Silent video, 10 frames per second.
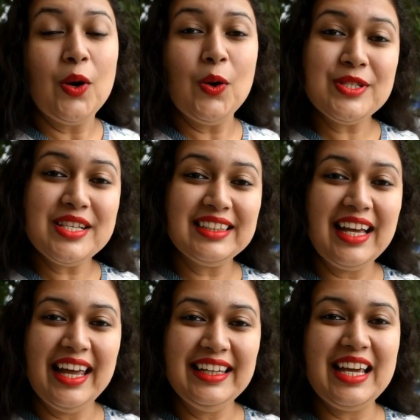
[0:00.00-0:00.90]
हो सकता
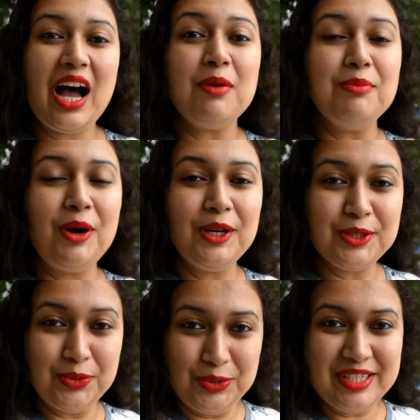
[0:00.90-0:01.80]
है कि आप बहुत
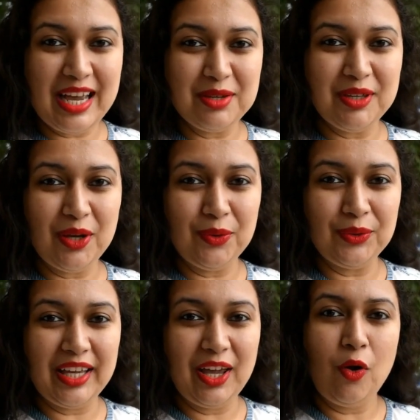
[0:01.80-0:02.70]
कूल टाइप के
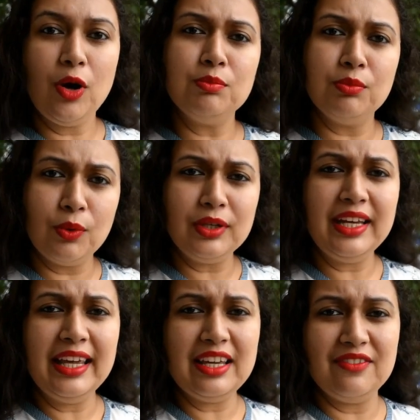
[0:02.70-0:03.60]
होंगे और
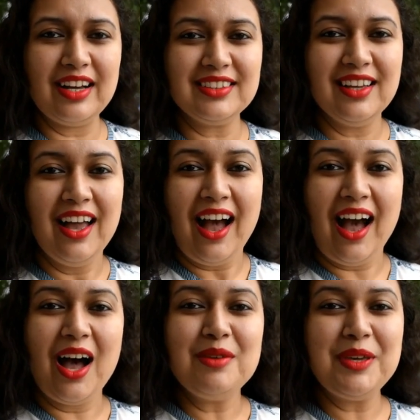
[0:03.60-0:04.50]
बोलने के वक्त
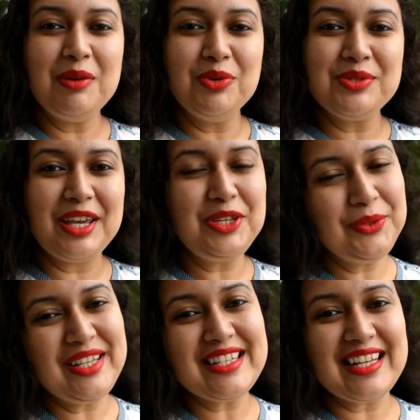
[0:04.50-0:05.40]
आपके मुंह से यूं
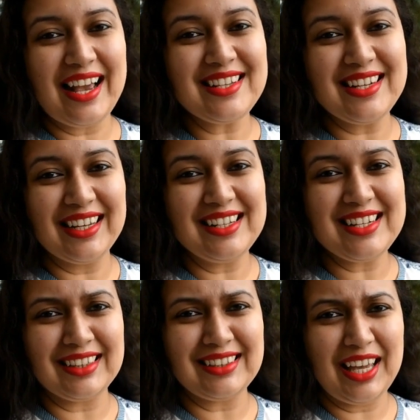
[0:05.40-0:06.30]
ही स्लैंग्स निकल
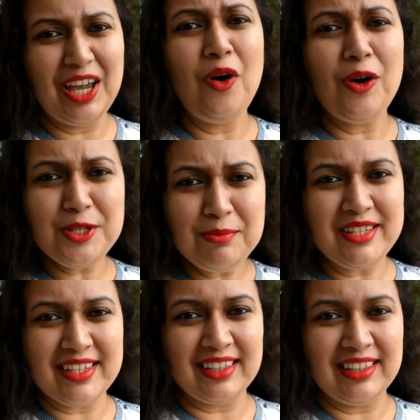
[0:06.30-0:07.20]
जाता है
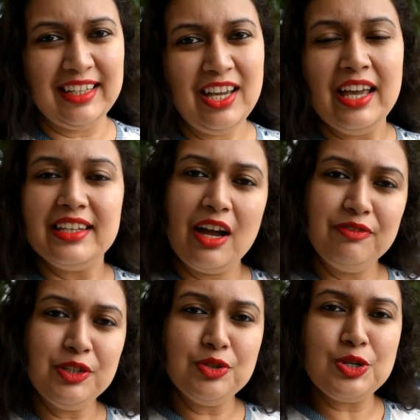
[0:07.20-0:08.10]
ऑटोमेटिकली या
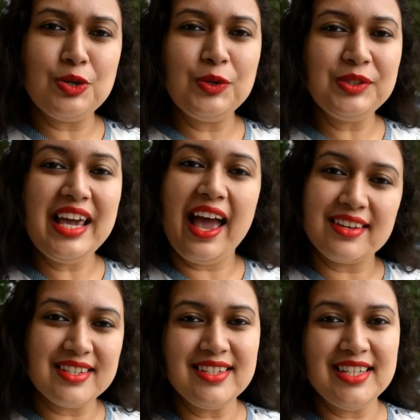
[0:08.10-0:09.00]
फिर कुछ लोगों की
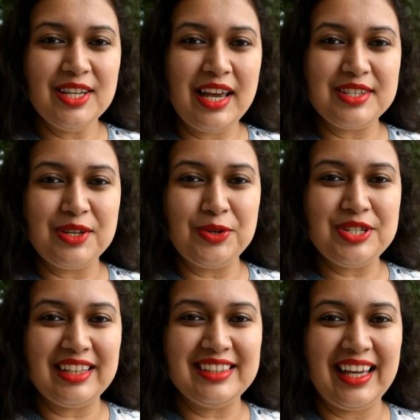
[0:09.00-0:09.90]
एक्सेंट ही ऐसी हो
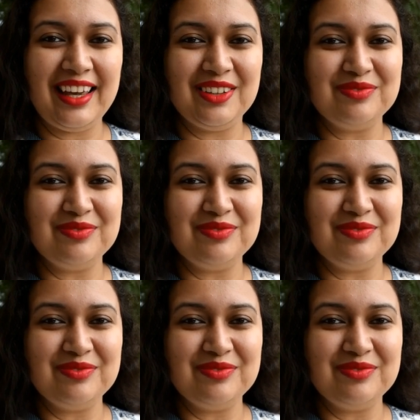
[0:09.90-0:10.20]
जाती है